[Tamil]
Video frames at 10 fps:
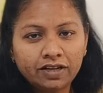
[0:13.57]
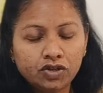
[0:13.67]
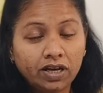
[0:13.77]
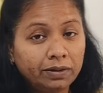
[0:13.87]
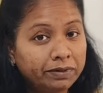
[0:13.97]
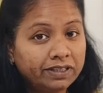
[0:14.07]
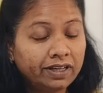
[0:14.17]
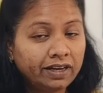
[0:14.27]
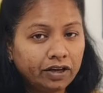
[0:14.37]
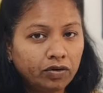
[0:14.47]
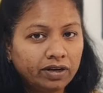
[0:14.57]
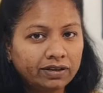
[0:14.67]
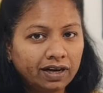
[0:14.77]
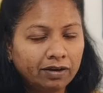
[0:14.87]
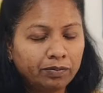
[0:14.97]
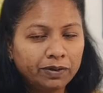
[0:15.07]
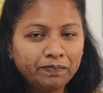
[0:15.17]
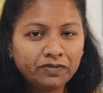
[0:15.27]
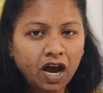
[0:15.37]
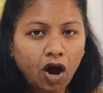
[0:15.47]
ஸோ அதை பற்றி தான் இன்றைக்குரிய தலைப்பு
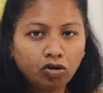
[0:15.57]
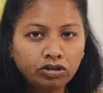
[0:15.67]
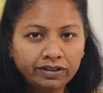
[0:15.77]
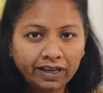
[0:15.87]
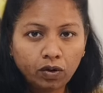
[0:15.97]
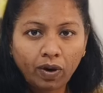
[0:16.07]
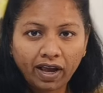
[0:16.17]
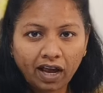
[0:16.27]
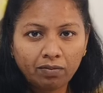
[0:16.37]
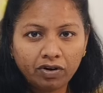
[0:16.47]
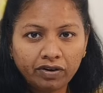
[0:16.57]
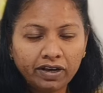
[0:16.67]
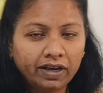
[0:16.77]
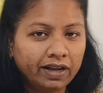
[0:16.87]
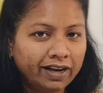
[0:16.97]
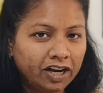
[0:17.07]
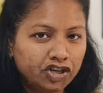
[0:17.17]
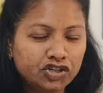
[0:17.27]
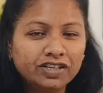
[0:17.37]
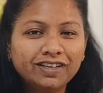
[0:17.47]
ஹவு டு திங்க் வெக்காபுலரி இன் இங்கிலீஷ்